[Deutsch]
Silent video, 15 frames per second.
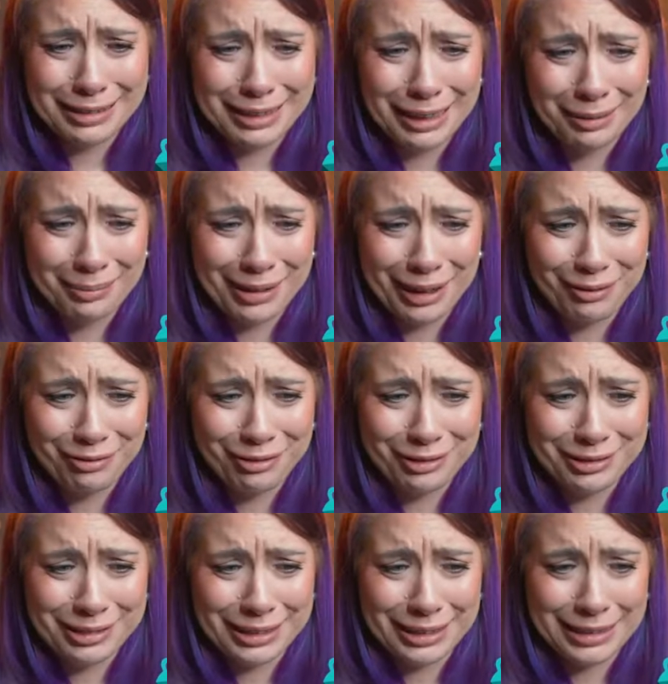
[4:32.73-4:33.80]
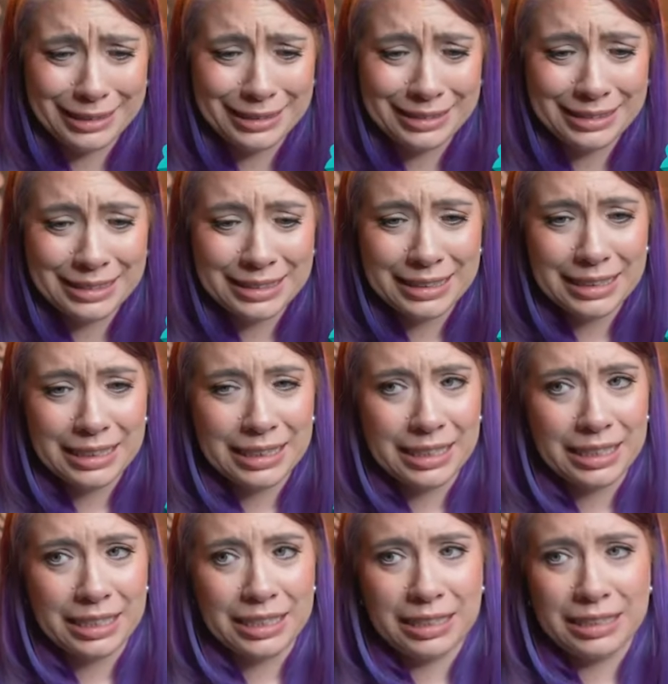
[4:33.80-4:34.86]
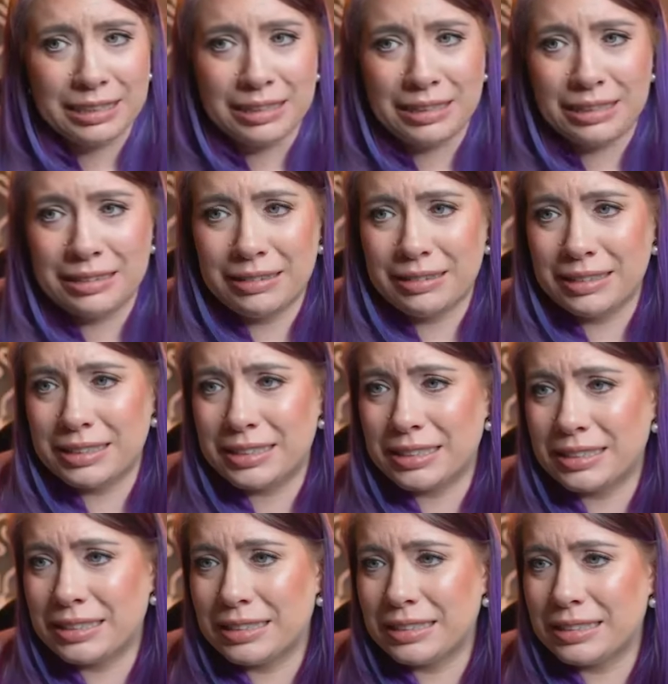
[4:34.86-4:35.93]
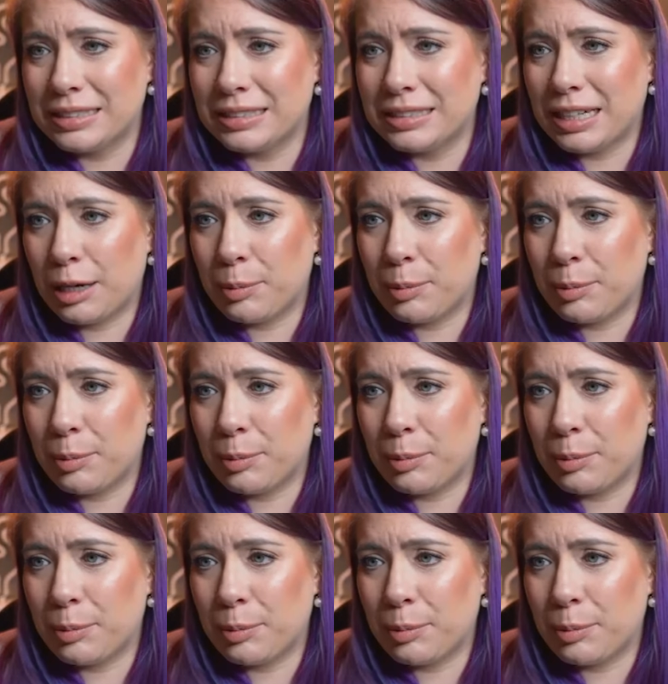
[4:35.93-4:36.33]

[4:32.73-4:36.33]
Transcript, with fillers: Die haben kein Futter. Oh, Leute.